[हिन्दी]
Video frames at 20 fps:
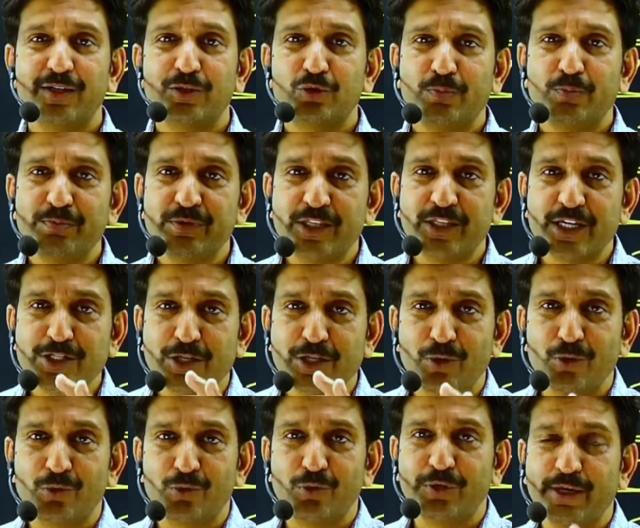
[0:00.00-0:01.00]
तुम दस
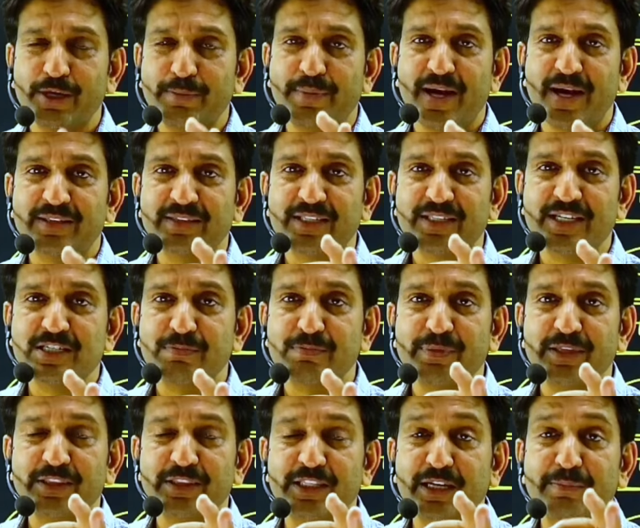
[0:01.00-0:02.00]
लोगों बात दस
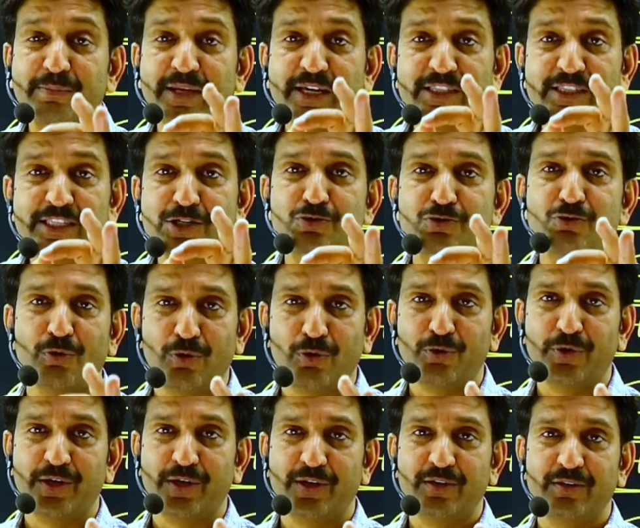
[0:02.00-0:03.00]
में दिन में ये दस सुन
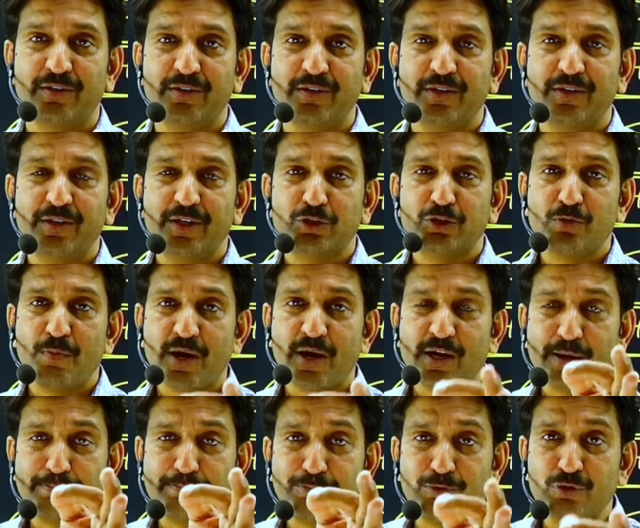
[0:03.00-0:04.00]
लोगे ना तुम्हारा
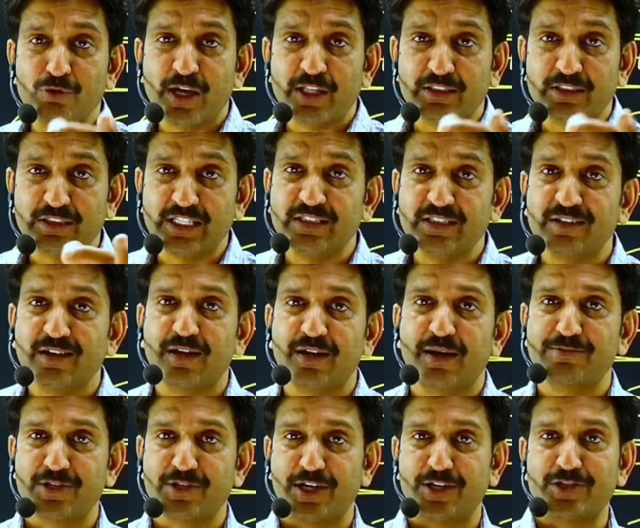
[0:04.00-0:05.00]
पूरा दिन खराब
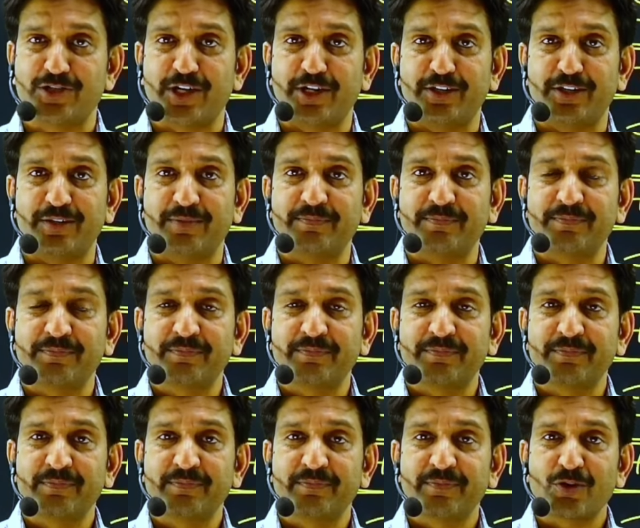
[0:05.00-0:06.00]
चला जाएगा
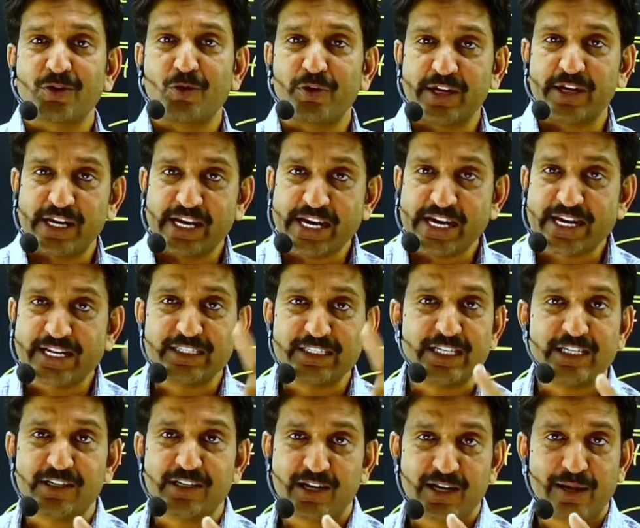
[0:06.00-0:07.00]
और एक
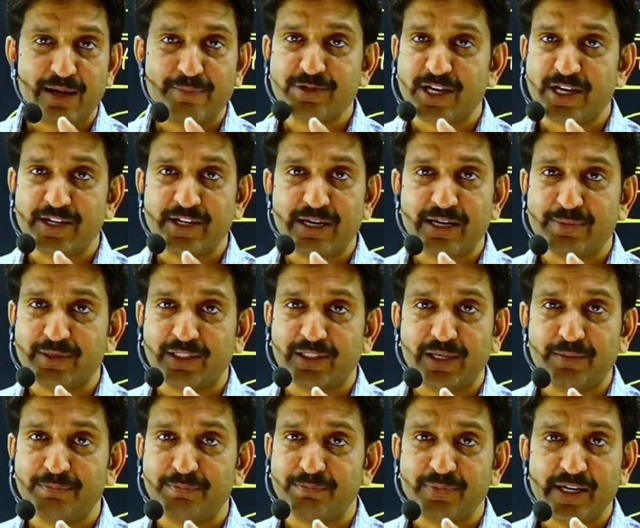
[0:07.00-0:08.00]
दिन खराब जाने का
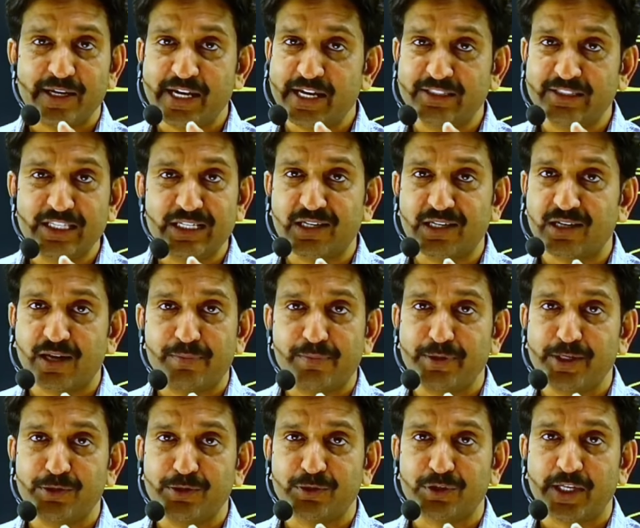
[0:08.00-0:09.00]
मतलब एक दिन खराब
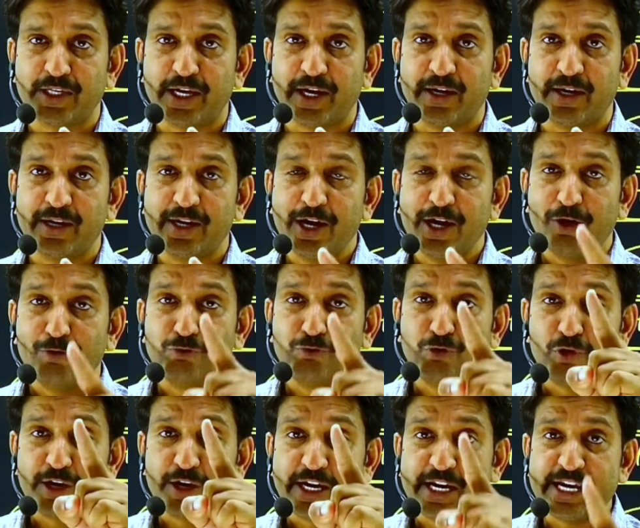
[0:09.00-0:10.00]
नहीं होता है
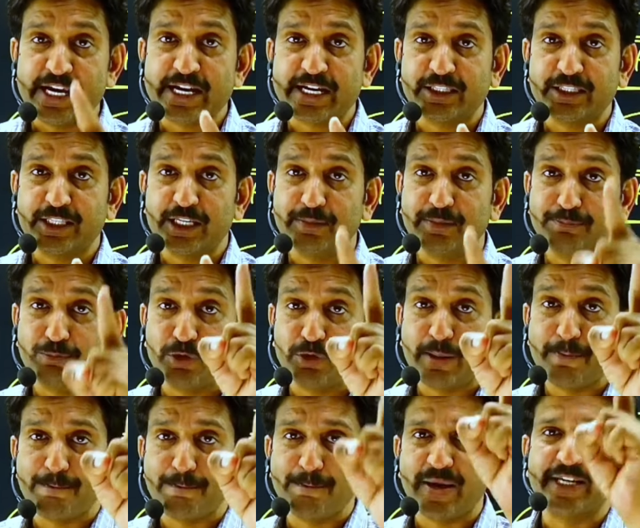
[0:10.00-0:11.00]
वो एक दिन पूरे
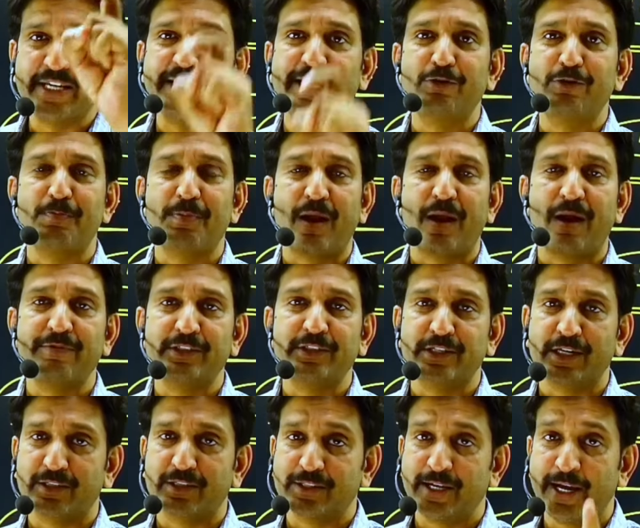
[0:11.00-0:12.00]
महीने को प्रभावित
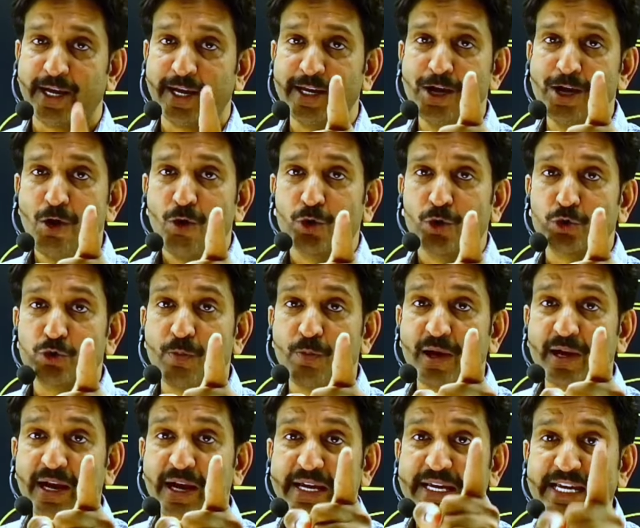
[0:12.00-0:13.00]
करता है और
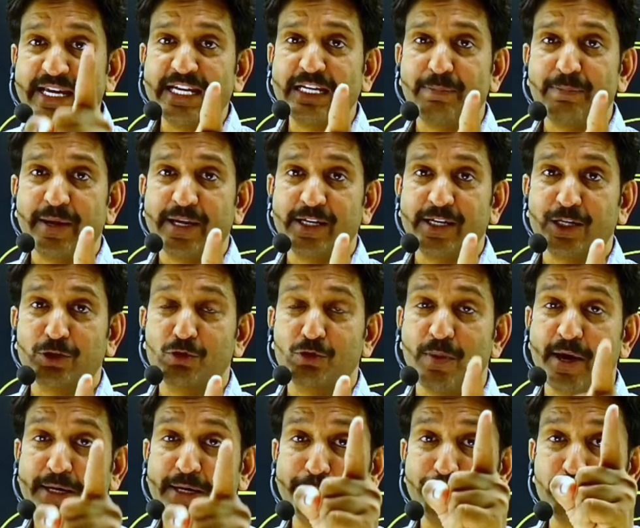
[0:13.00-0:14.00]
तुम्हारा एक महीना
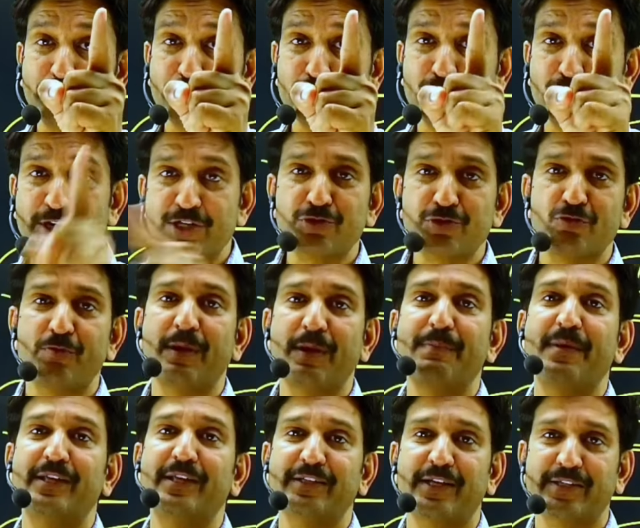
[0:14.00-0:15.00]
तुम्हारे पूरे वर्ष को
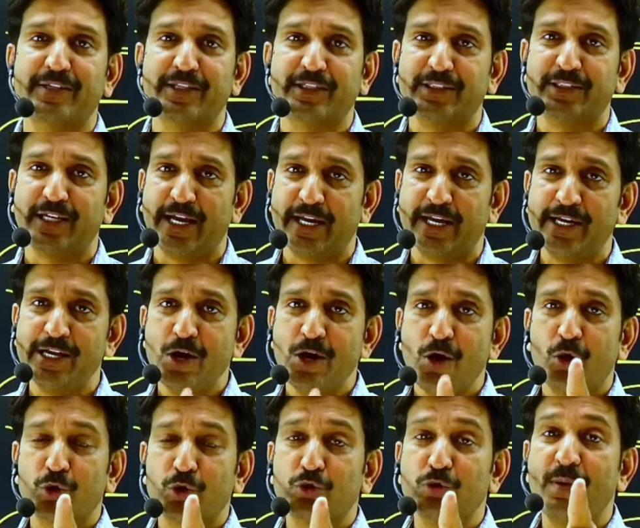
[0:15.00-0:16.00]
बर्बाद कर देता है
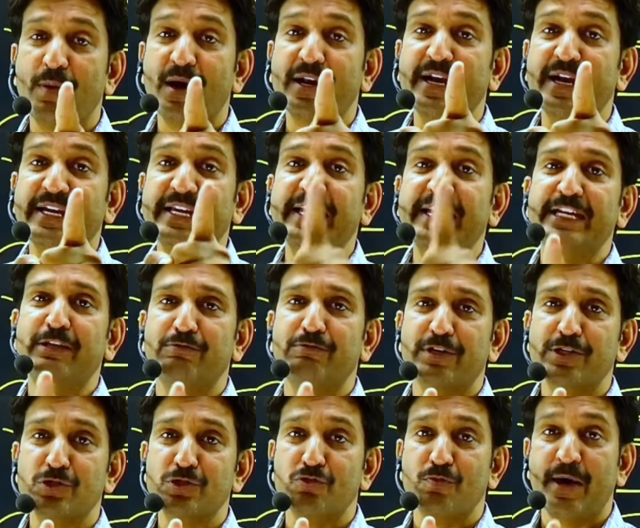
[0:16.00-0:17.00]
और तुम्हारा एक
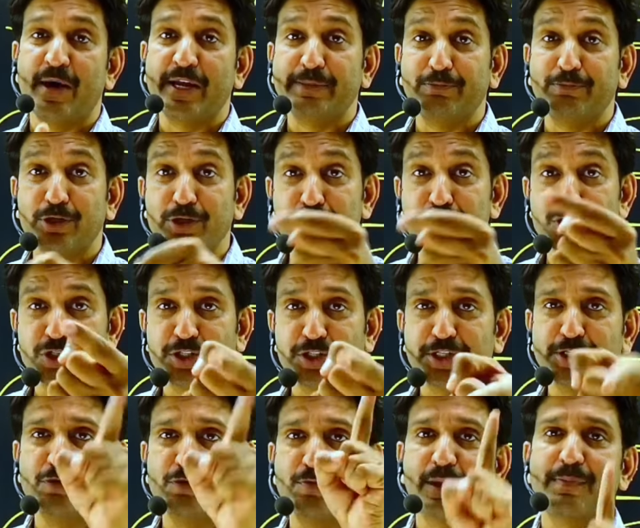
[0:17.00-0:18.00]
वर्ष तुम्हारी पूरी
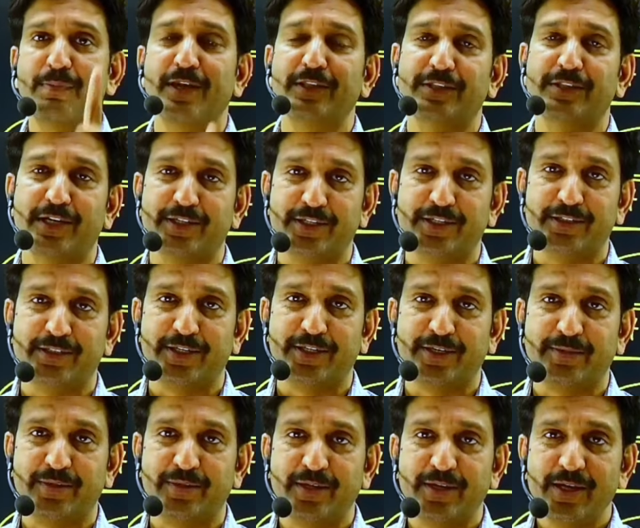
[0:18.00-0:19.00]
जिंदगी को बर्बाद कर देता है
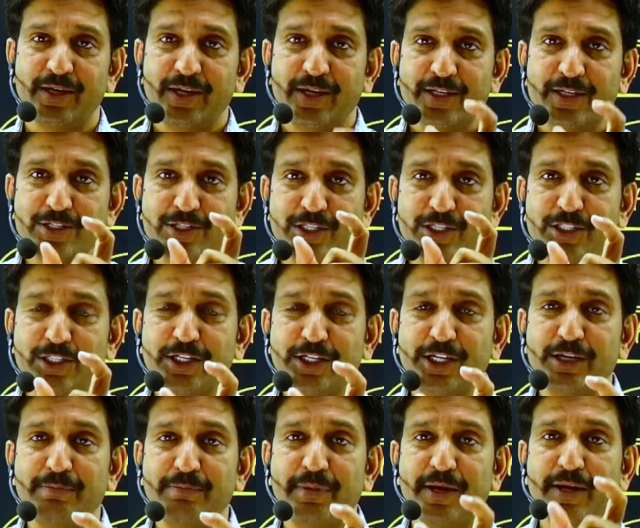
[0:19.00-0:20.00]

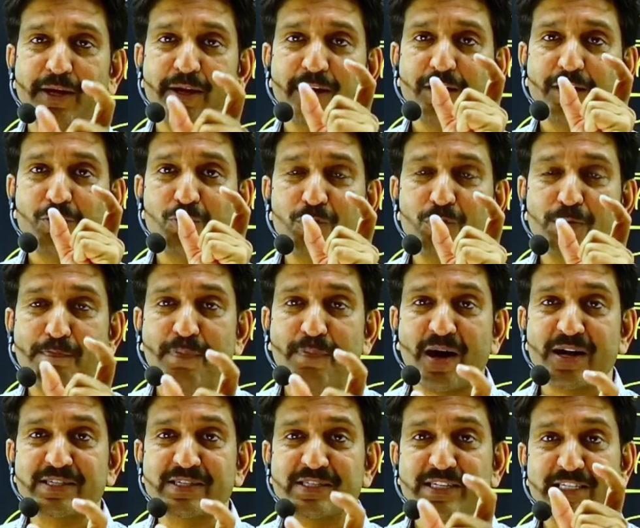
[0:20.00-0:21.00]
जिंदगी में उन
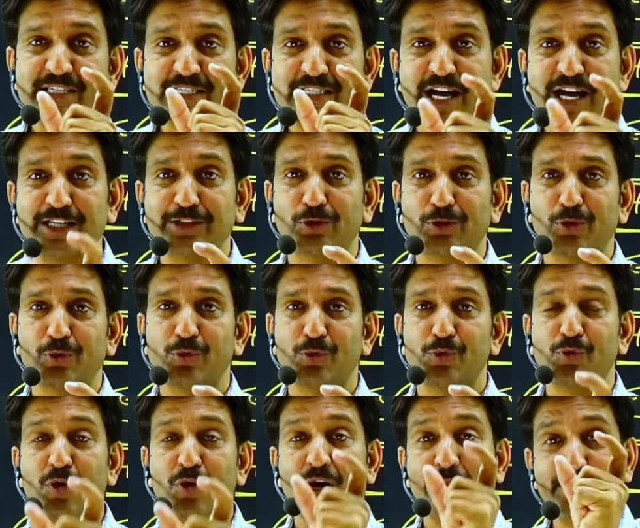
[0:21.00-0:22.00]
पांच से सात लोगों
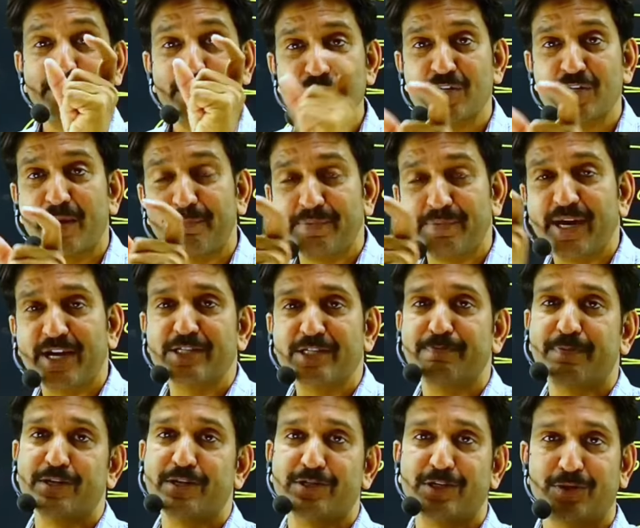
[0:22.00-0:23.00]
को हमेशा अपने
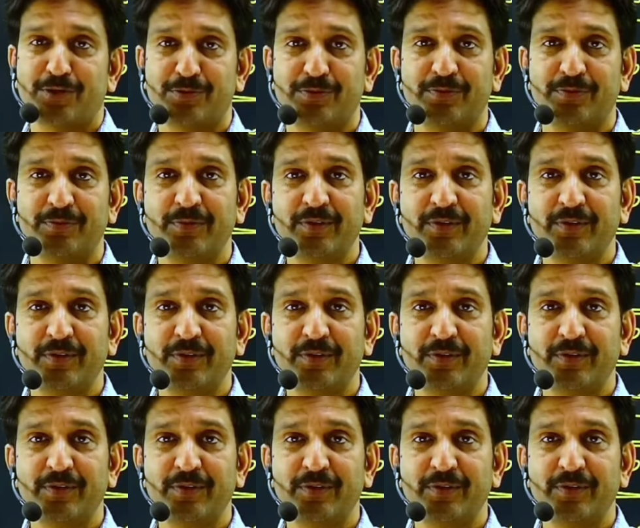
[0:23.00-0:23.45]
आसपास रखो